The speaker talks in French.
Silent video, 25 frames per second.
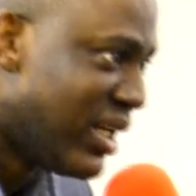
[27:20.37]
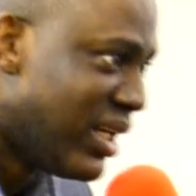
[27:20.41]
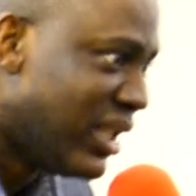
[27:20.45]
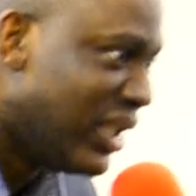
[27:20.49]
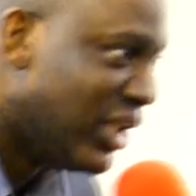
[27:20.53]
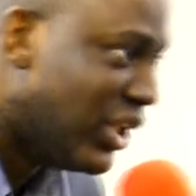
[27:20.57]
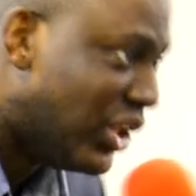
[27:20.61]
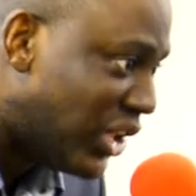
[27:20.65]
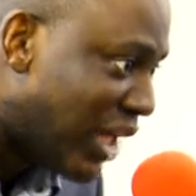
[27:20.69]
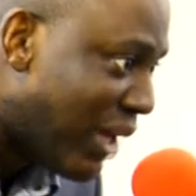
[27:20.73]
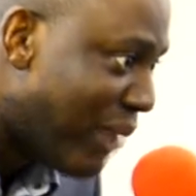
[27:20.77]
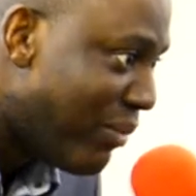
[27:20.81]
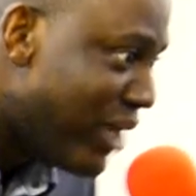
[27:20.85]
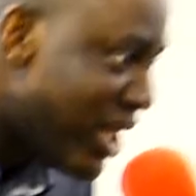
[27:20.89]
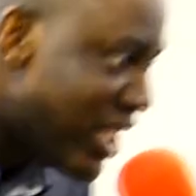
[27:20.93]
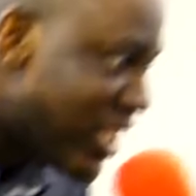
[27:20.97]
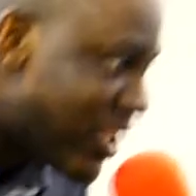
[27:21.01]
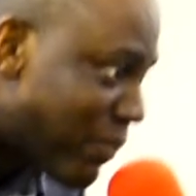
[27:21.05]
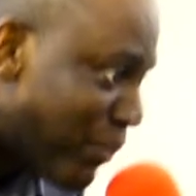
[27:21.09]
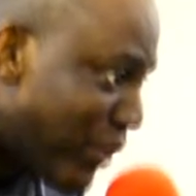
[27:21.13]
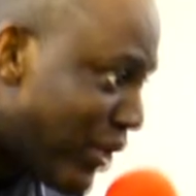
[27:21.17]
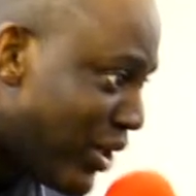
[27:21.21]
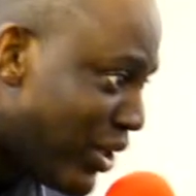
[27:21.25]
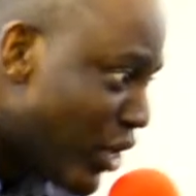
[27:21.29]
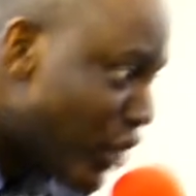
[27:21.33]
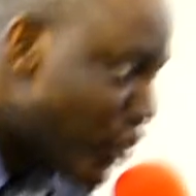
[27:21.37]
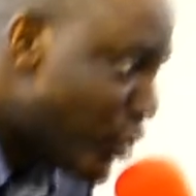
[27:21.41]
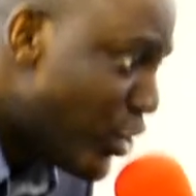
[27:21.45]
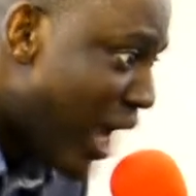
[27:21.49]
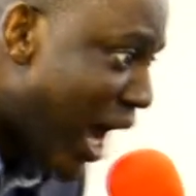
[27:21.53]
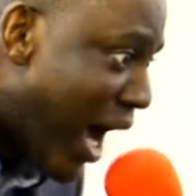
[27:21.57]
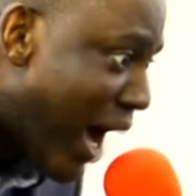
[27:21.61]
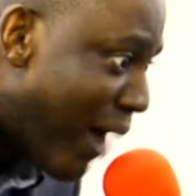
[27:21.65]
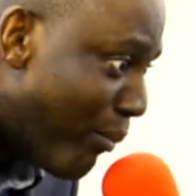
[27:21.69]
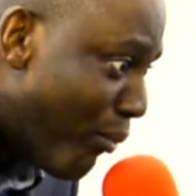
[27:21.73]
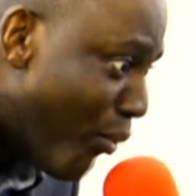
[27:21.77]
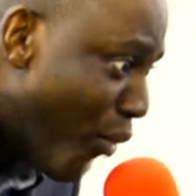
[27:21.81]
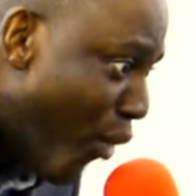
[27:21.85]
J'aime l'Esprit de Dieu
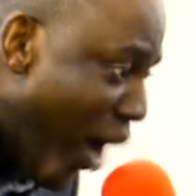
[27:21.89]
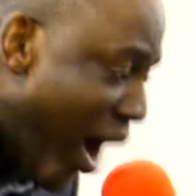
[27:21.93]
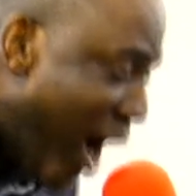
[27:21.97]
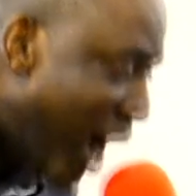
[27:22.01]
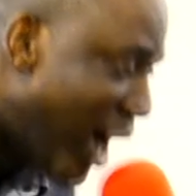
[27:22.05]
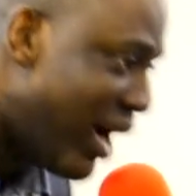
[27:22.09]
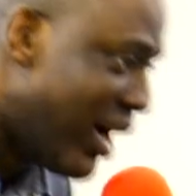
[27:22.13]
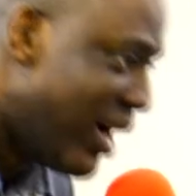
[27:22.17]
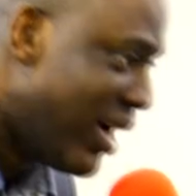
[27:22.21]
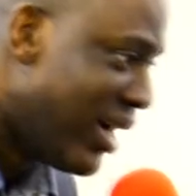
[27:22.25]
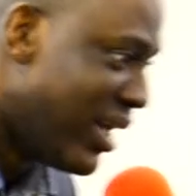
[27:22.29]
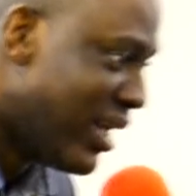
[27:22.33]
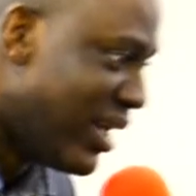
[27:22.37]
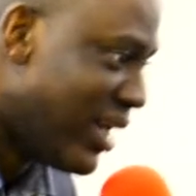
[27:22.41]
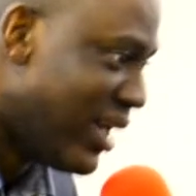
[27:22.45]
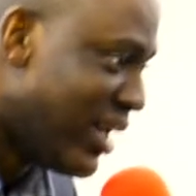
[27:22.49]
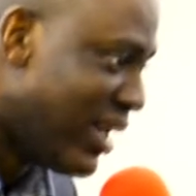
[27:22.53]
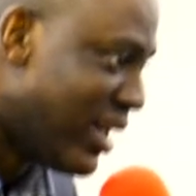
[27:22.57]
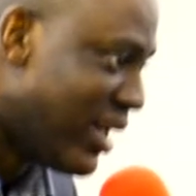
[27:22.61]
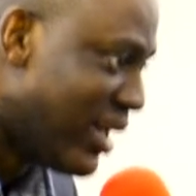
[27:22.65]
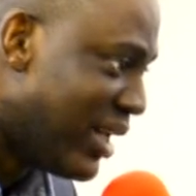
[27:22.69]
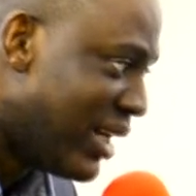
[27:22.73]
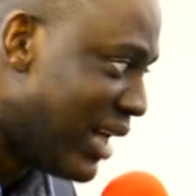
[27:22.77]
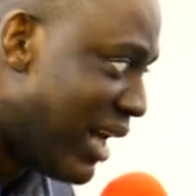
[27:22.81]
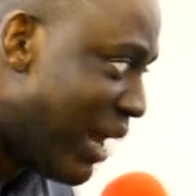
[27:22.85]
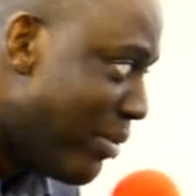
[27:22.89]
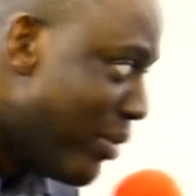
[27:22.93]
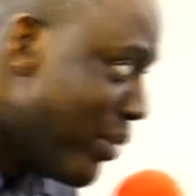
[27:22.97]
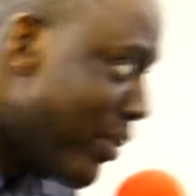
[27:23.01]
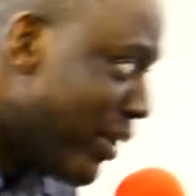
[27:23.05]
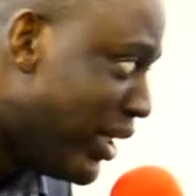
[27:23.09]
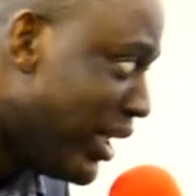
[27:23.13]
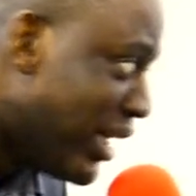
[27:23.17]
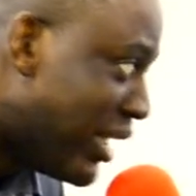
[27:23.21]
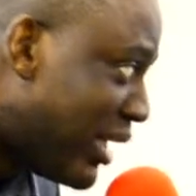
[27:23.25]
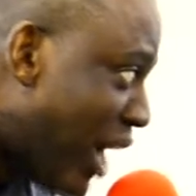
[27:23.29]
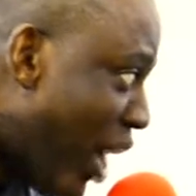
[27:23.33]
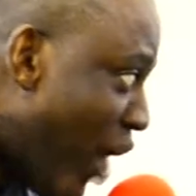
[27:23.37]
en moi. La Bible
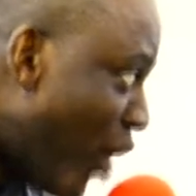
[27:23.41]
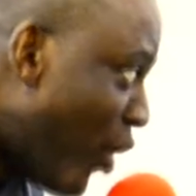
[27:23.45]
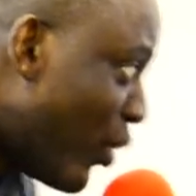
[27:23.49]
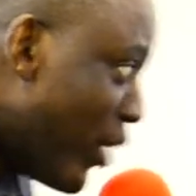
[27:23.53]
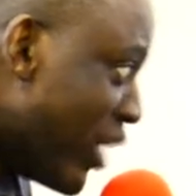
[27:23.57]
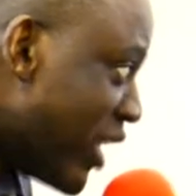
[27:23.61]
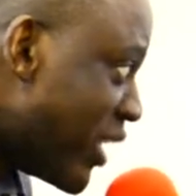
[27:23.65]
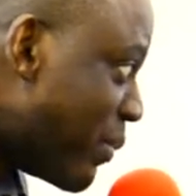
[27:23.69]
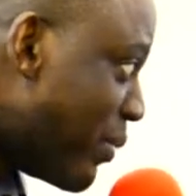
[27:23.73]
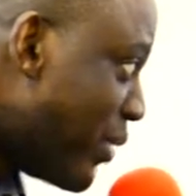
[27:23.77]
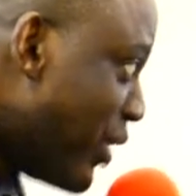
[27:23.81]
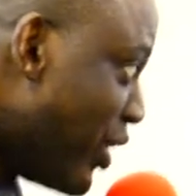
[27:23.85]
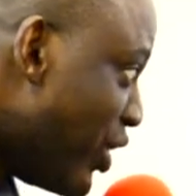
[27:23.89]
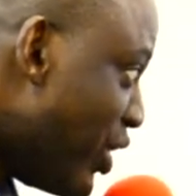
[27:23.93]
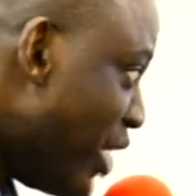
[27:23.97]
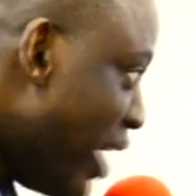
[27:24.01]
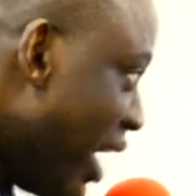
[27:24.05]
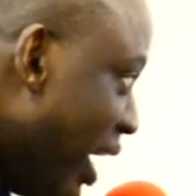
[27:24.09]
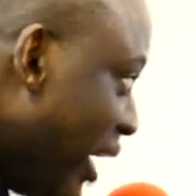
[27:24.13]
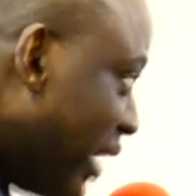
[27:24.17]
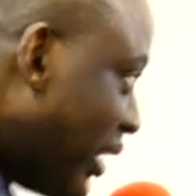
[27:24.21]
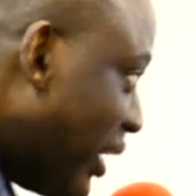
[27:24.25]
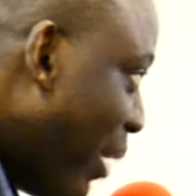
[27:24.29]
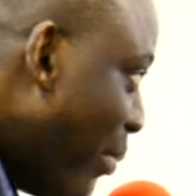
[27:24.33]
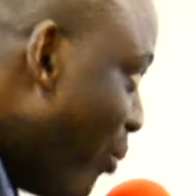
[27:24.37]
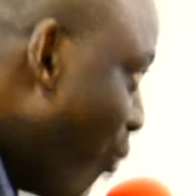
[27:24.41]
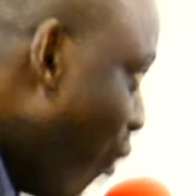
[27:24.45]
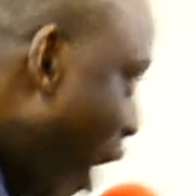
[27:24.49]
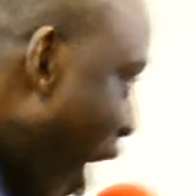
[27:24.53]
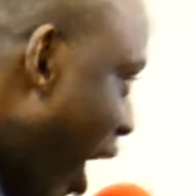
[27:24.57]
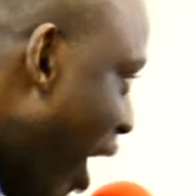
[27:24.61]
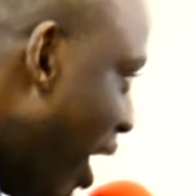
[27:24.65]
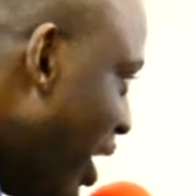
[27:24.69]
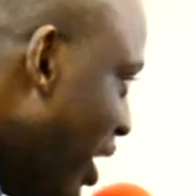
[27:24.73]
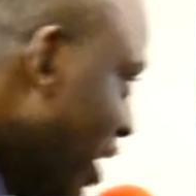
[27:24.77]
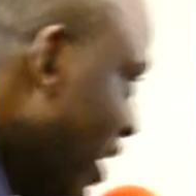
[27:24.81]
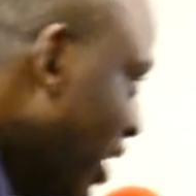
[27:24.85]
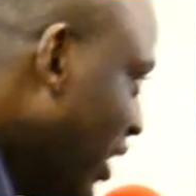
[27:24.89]
dit quand l'Esprit de Dieu est en moi,
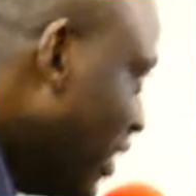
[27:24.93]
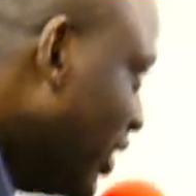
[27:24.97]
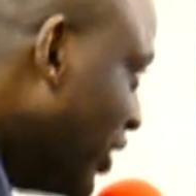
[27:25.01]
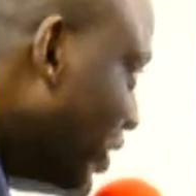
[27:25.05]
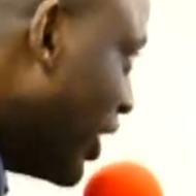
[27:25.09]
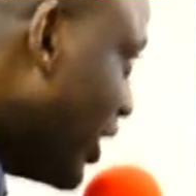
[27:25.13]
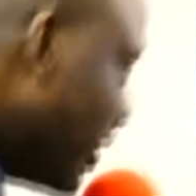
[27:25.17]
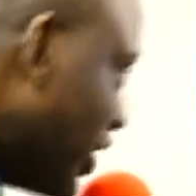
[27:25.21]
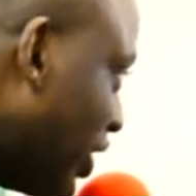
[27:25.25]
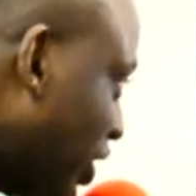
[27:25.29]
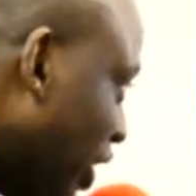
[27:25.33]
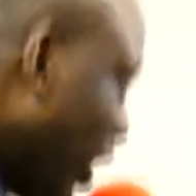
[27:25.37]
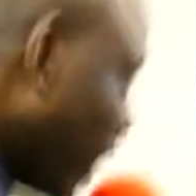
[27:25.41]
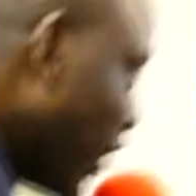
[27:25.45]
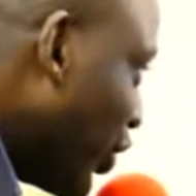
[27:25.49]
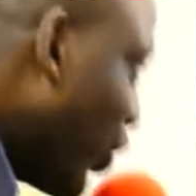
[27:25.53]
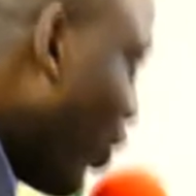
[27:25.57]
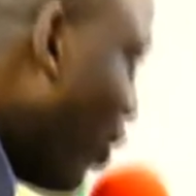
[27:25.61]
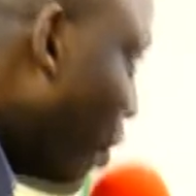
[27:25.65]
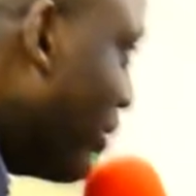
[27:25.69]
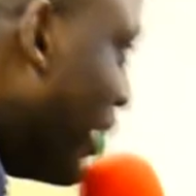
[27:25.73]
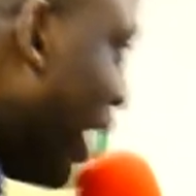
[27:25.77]
je chante comme